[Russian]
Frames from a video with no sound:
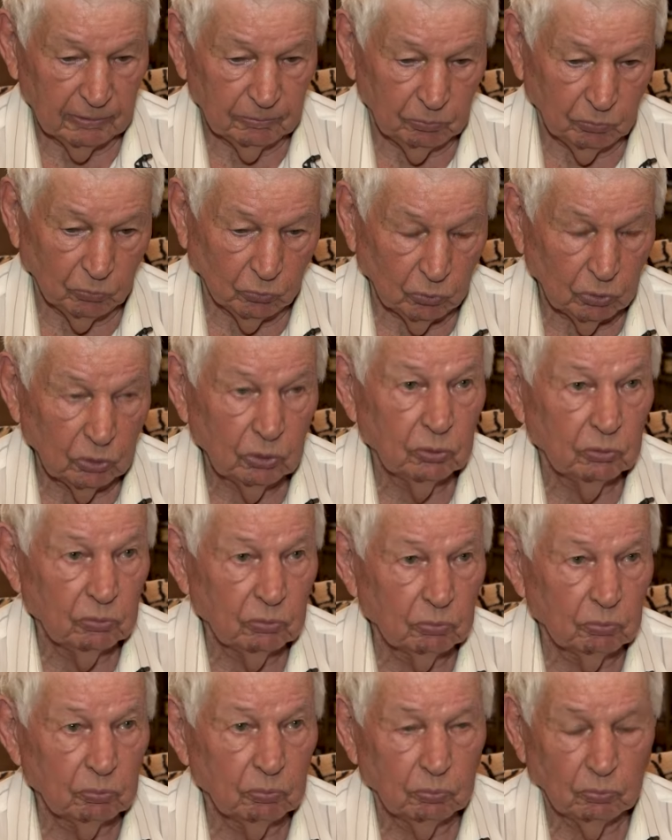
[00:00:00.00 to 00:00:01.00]
И
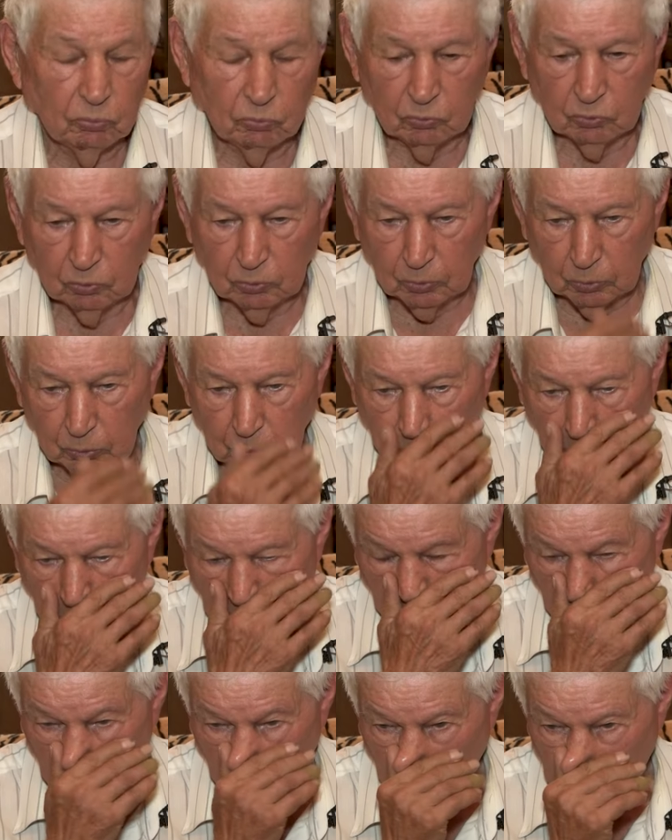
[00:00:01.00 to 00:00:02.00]
вот я
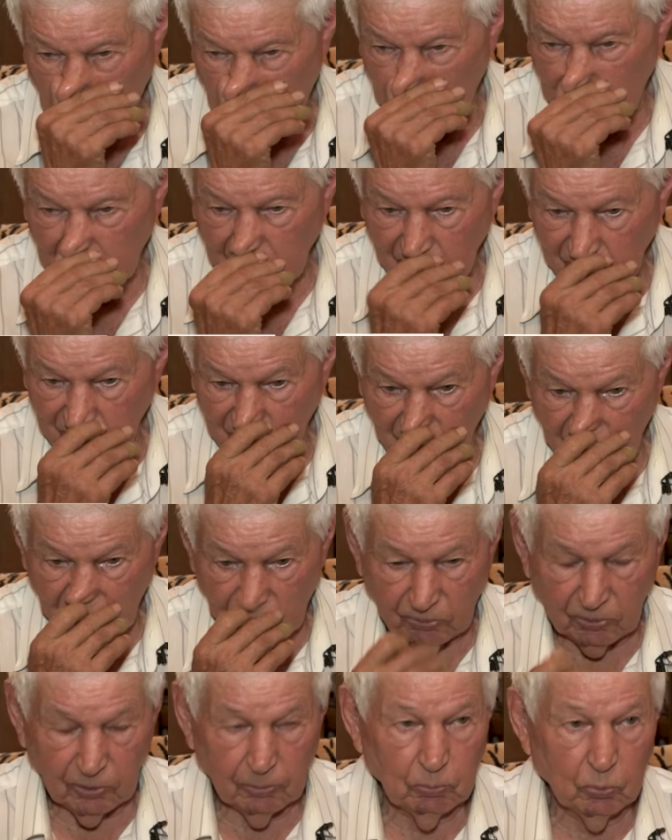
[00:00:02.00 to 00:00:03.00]
потом загнал туда
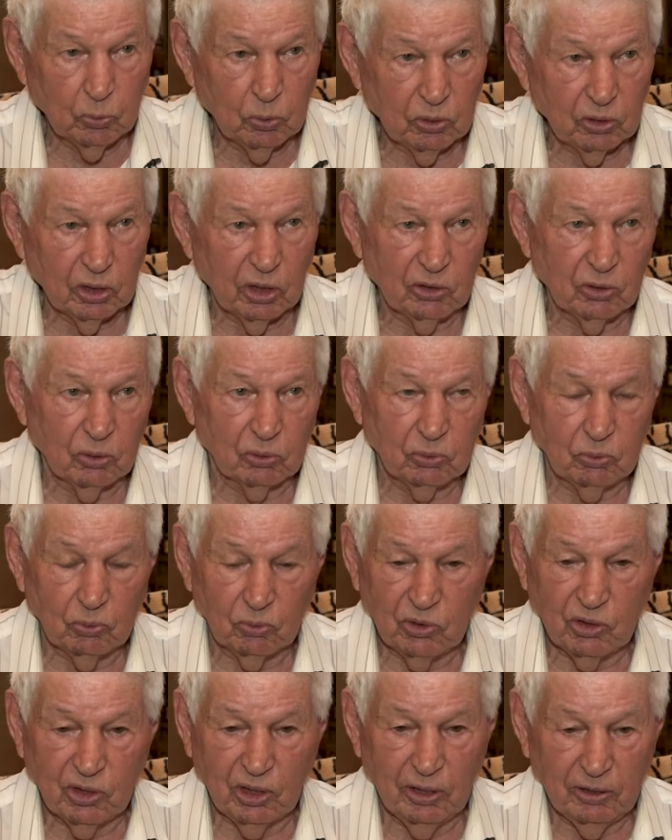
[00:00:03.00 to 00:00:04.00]
свой бой, начал
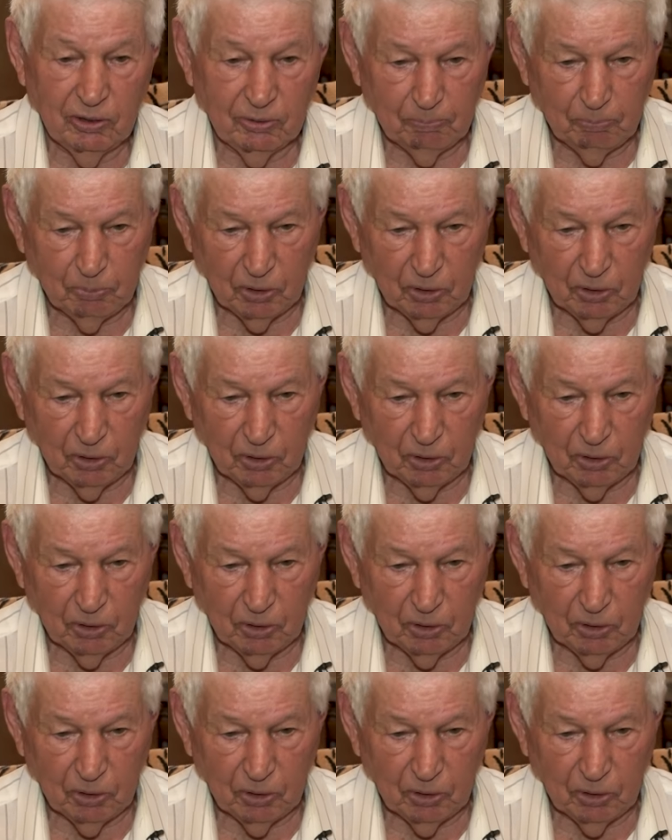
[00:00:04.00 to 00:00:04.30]
стучать.